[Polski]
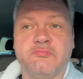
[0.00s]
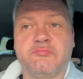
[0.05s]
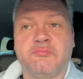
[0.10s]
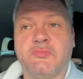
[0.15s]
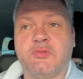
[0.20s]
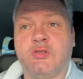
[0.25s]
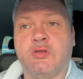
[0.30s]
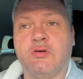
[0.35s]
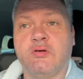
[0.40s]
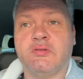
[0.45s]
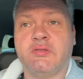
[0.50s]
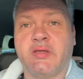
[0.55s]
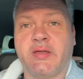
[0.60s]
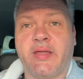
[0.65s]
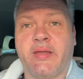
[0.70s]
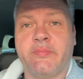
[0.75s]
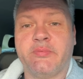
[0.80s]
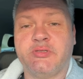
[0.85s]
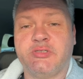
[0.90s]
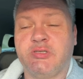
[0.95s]
to tak
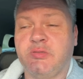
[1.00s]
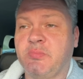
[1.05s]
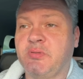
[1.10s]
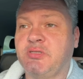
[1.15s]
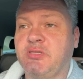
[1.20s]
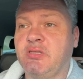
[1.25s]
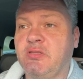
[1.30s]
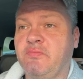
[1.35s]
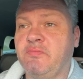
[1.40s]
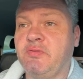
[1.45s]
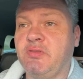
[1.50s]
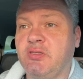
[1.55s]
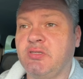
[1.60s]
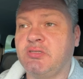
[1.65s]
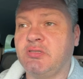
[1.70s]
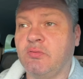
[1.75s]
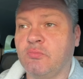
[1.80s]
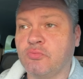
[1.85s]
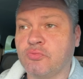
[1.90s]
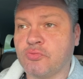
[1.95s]
jakbyście mnie chcieli wynieść
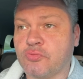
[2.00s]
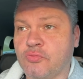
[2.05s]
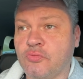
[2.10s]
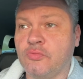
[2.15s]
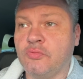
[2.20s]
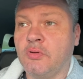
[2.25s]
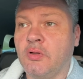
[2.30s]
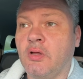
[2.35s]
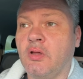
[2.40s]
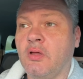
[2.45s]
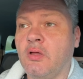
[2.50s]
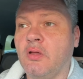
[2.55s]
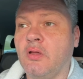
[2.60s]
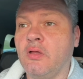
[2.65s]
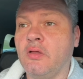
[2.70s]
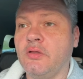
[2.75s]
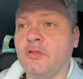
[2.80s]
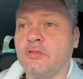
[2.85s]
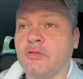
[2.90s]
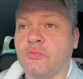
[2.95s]
na łóżku
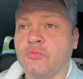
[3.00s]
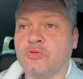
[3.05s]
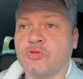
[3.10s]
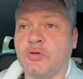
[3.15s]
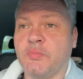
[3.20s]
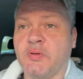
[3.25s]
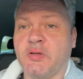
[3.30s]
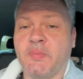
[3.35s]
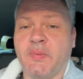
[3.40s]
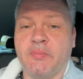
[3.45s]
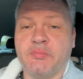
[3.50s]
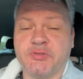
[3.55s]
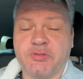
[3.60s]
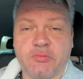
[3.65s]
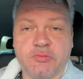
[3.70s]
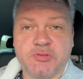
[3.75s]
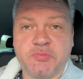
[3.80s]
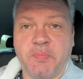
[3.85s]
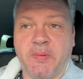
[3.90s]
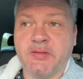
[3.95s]
i to łóżko by chyba musiało
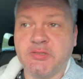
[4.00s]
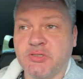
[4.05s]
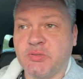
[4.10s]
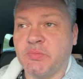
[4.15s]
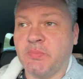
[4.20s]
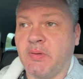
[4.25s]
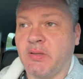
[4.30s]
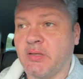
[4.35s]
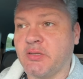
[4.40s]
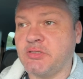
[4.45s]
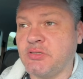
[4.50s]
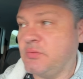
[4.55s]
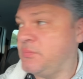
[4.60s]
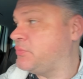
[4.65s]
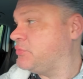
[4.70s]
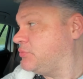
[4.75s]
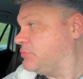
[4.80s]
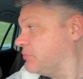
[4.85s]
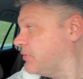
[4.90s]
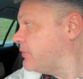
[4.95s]
spać, żeby Marek się
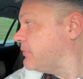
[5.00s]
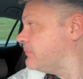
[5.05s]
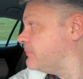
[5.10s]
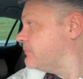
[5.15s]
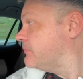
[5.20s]
obudził, nie?